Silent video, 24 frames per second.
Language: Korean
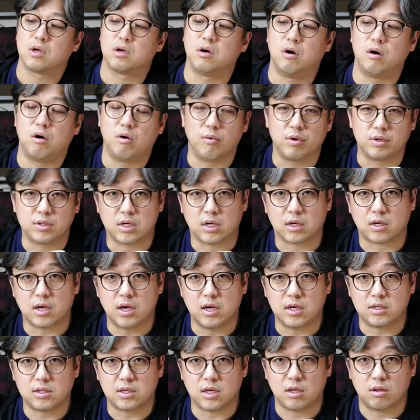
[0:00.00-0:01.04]
어, 외장
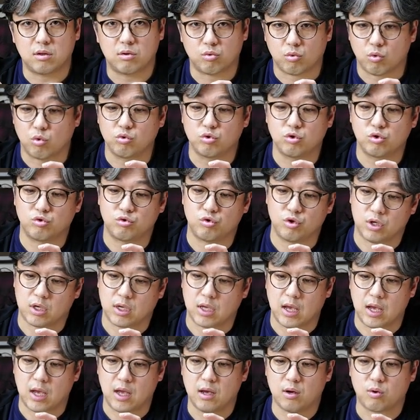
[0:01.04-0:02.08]
케이스에도 꽂을 수
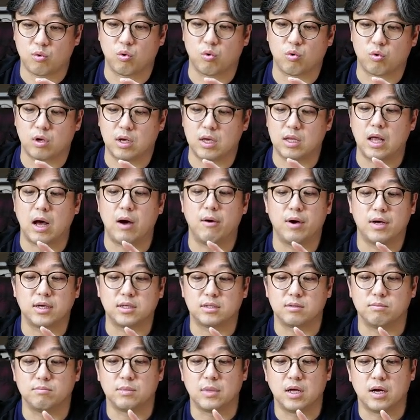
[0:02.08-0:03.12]
있게 그렇게 나와
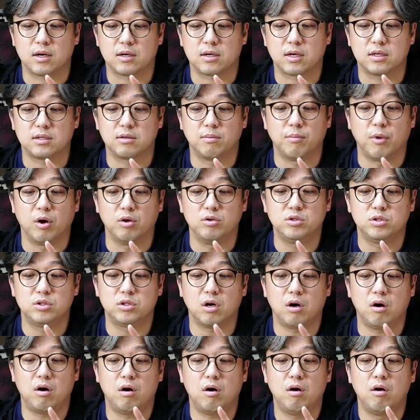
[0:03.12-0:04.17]
있습니다. 그래서
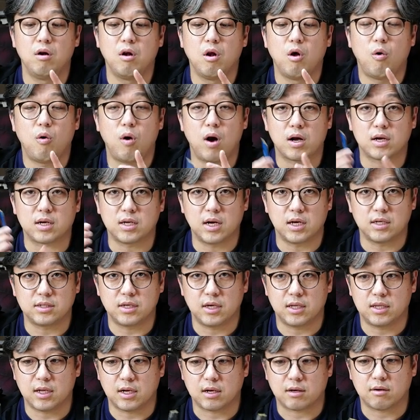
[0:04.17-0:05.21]
먼저
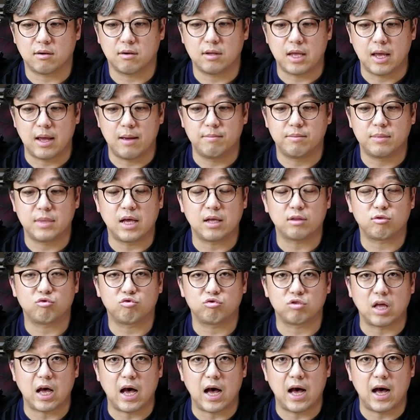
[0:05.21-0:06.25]
확인하셔야 될 건 엠 닷
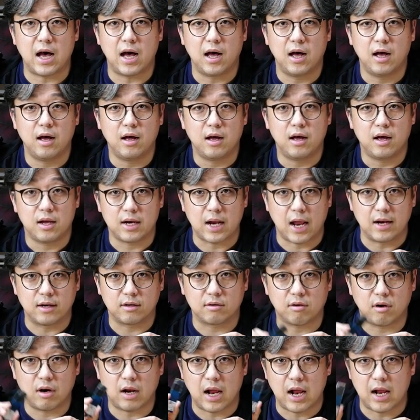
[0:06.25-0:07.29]
투다
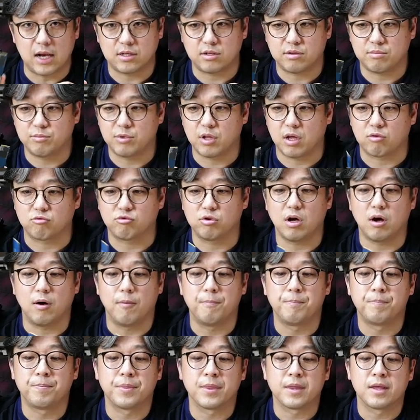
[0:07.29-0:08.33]
라는 걸 아시면 되고요.